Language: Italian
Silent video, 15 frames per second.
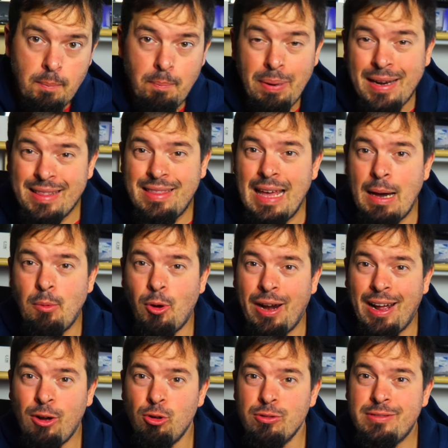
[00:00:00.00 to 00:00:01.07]
Partiamo
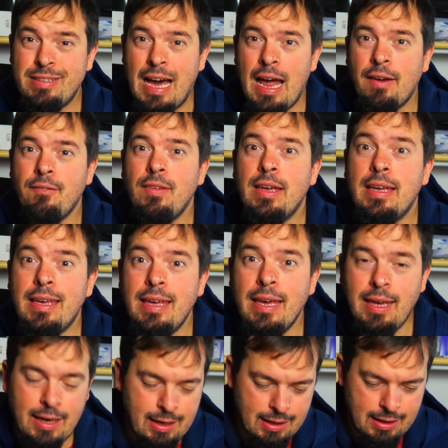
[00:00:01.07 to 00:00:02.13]
a raccontarvi
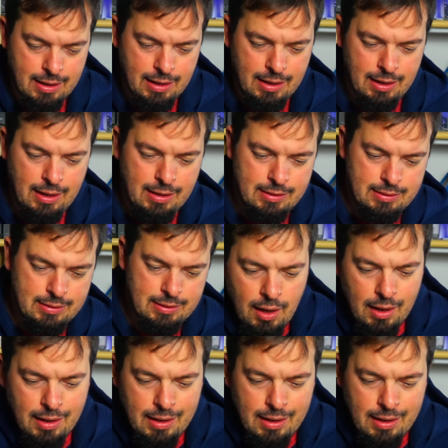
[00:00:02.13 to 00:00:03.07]
chi era Carl Clancy.